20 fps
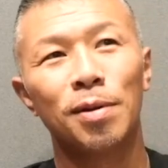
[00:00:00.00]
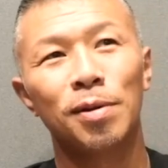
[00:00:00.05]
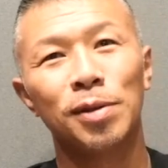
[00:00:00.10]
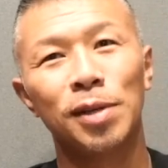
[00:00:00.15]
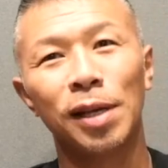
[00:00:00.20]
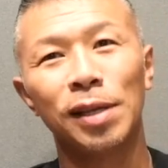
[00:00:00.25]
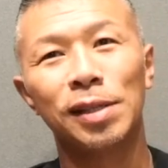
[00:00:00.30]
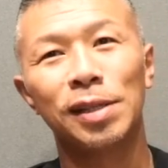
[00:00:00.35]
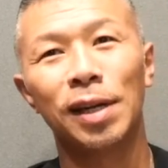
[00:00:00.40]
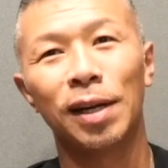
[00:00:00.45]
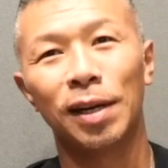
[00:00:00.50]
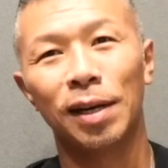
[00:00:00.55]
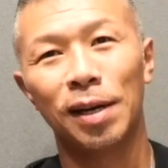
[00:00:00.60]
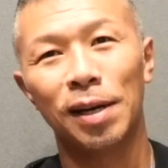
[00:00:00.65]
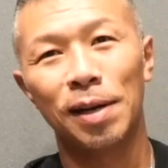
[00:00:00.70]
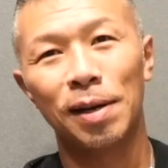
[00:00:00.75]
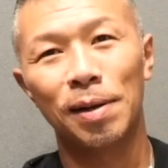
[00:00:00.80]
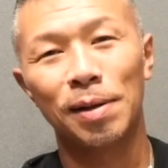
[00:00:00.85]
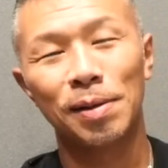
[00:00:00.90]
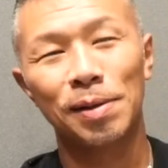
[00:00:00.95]
苦戦した
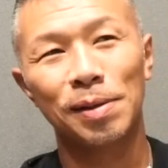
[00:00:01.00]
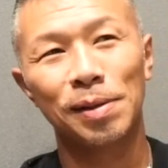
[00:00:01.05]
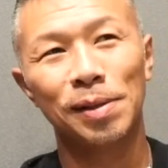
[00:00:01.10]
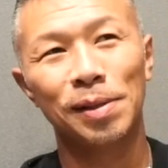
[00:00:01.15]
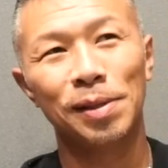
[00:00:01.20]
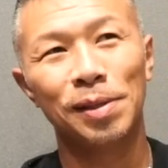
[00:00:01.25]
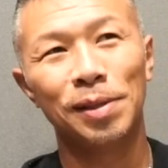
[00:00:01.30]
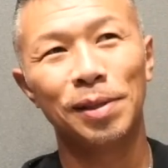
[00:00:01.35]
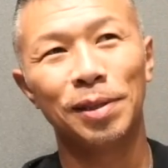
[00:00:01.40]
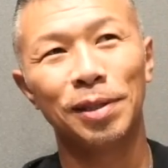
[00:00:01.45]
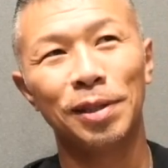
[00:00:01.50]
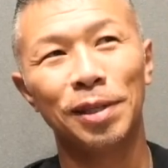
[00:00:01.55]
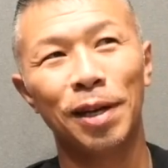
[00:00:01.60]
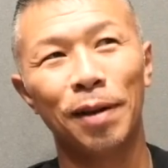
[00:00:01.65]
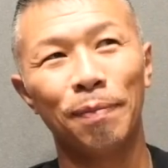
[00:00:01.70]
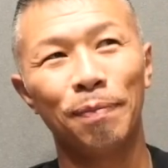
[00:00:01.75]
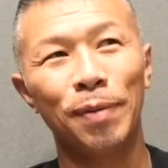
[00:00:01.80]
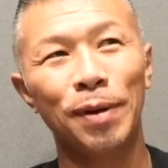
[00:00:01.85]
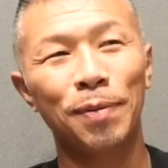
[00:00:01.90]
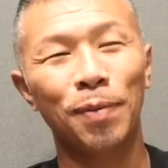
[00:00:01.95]
ら
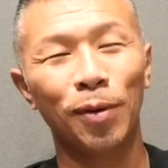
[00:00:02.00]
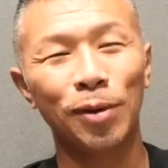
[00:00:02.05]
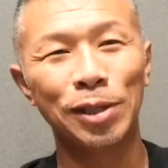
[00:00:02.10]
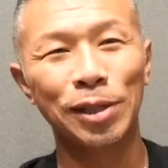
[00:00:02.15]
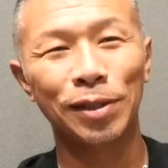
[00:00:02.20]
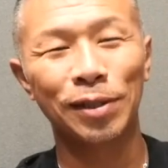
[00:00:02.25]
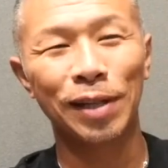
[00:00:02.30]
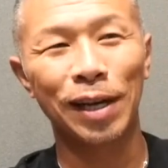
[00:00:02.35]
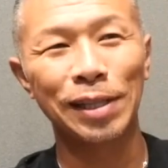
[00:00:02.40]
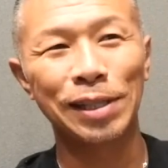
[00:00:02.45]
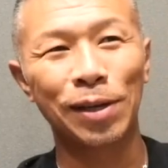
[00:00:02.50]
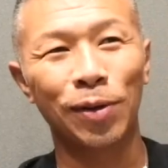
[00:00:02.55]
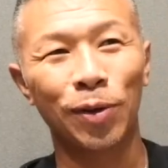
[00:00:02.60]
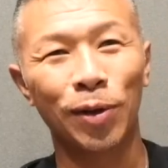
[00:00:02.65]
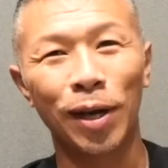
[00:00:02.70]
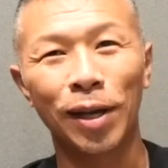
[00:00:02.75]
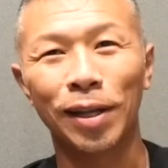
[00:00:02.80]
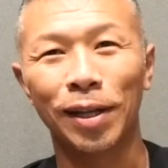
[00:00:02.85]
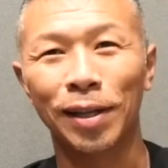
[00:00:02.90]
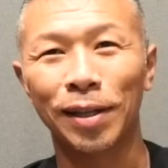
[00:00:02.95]
やっぱりボクシング大したこ
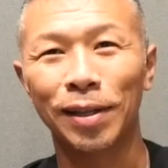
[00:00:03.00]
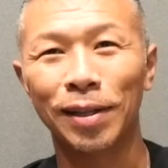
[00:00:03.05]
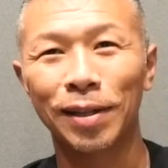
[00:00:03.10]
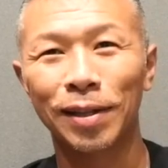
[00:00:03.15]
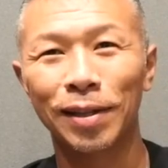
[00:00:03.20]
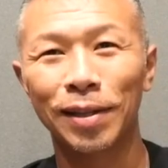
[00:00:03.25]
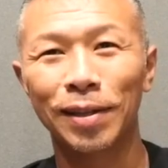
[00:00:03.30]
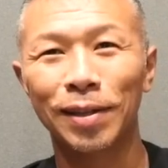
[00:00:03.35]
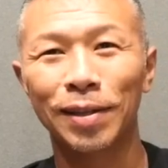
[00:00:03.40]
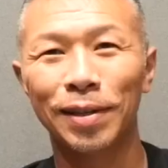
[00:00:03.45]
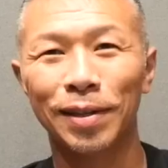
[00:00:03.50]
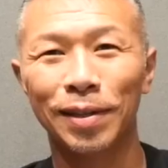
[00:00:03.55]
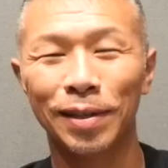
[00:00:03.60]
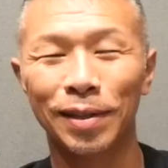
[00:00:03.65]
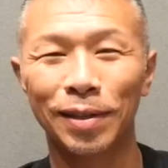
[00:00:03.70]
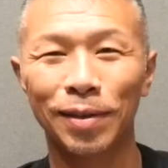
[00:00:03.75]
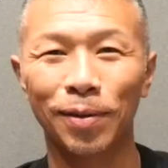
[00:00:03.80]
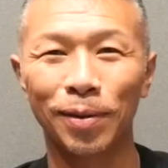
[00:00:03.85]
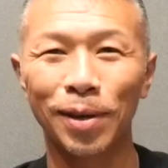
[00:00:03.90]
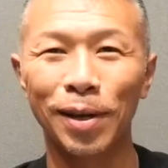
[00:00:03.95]
とないな
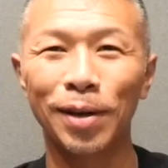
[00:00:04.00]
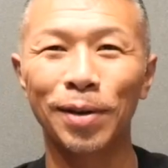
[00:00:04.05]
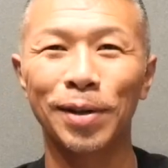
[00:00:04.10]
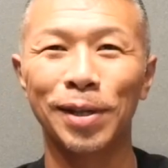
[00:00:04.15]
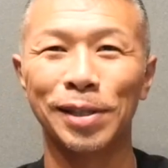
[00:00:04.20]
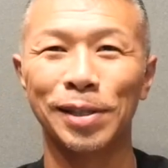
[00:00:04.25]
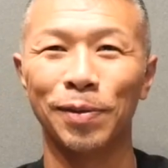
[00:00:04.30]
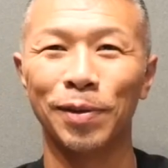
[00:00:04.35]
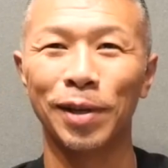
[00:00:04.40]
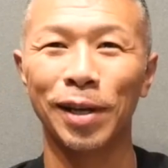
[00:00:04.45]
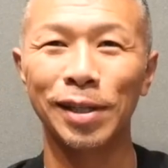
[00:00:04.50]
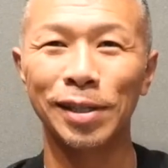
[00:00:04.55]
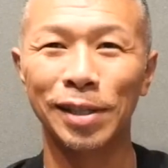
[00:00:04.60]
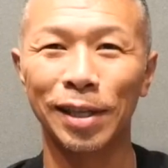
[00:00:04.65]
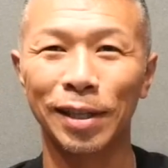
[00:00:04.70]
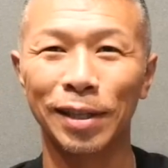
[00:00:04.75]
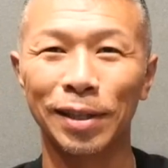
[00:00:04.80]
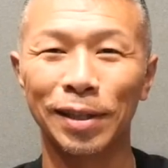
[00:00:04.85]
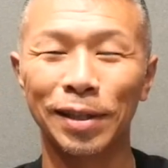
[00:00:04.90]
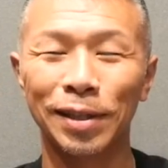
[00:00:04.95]
おキックのやつもいけん
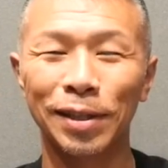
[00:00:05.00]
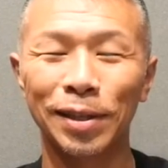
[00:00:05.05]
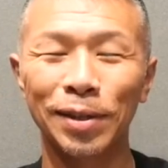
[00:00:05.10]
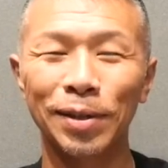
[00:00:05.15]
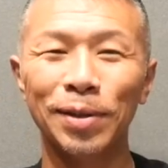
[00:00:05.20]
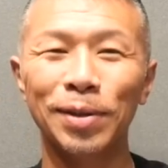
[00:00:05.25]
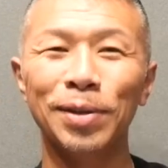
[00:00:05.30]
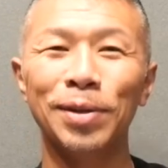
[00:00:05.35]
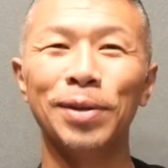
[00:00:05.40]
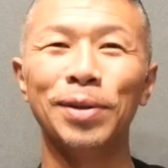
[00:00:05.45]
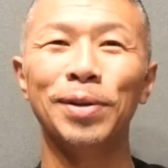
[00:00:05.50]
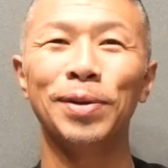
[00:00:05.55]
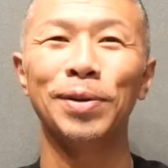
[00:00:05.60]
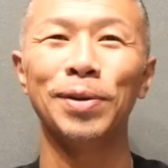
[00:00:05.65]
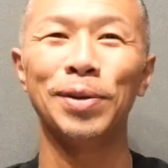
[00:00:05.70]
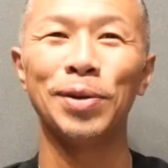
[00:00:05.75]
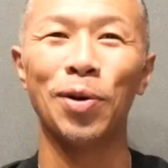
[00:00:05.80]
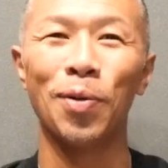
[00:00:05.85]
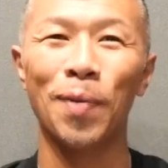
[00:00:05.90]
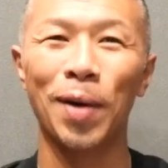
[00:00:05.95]
じゃんっていう
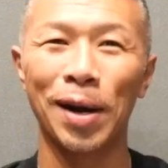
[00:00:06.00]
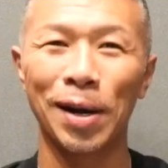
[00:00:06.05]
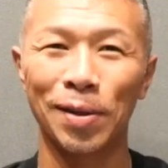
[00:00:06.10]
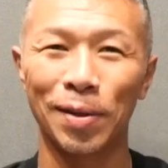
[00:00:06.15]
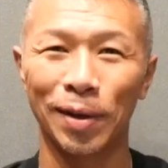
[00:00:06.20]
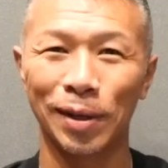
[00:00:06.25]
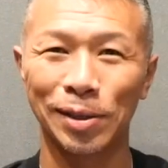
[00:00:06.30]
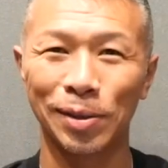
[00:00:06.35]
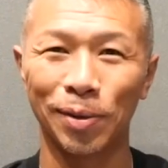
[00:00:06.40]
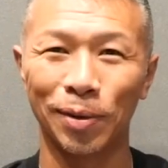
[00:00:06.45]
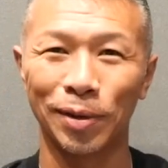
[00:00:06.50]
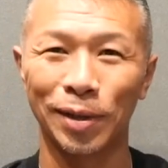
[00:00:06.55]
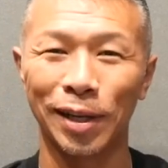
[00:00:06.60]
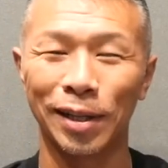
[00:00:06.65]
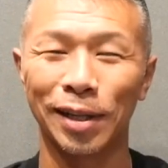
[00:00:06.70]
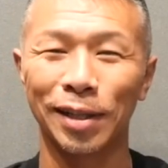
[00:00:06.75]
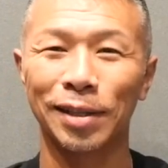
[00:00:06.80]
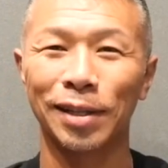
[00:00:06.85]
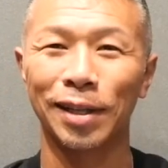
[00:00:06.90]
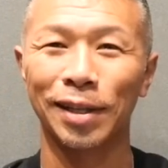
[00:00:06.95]
ふうに思われるのがすごく嫌
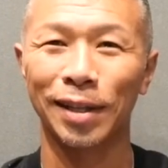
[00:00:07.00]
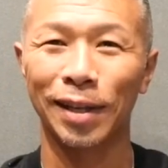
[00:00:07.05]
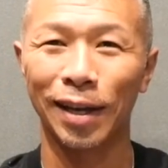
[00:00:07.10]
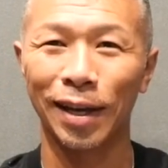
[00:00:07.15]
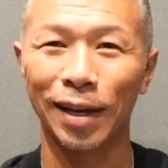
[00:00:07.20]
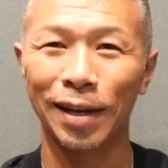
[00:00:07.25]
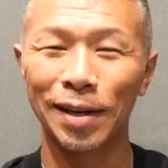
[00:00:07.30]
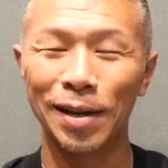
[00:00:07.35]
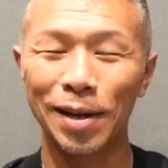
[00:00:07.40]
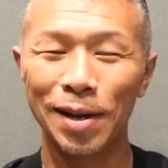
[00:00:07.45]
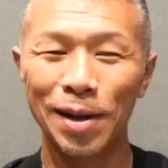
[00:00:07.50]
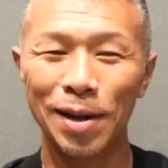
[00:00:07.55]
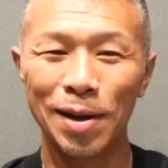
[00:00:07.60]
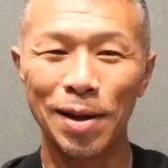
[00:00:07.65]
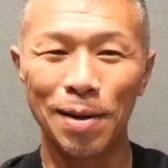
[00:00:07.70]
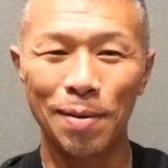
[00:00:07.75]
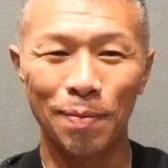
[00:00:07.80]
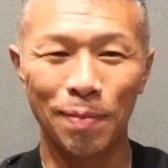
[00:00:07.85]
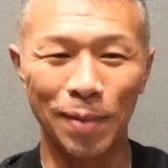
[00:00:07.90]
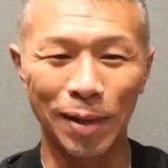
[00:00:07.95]
だったんで
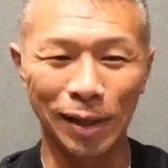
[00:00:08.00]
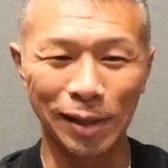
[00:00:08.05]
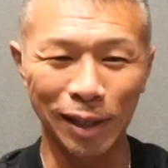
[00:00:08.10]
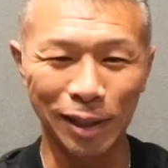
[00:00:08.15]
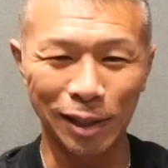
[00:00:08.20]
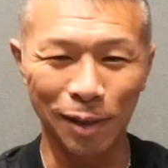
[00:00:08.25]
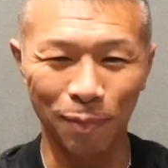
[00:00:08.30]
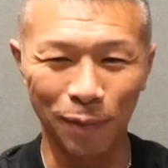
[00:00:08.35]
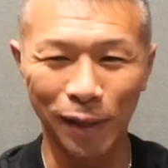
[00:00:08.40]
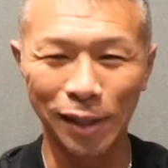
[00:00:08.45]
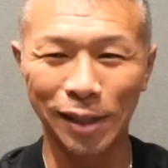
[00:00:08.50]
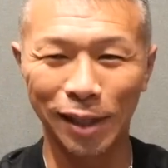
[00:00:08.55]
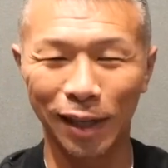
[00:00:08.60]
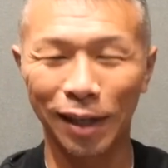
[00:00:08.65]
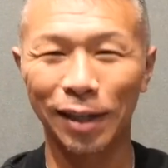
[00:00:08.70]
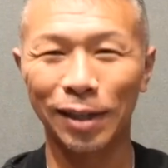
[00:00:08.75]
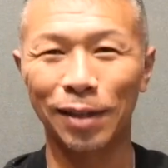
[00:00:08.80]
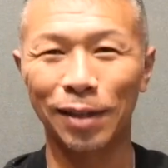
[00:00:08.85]
めちゃくちゃプレッシャーか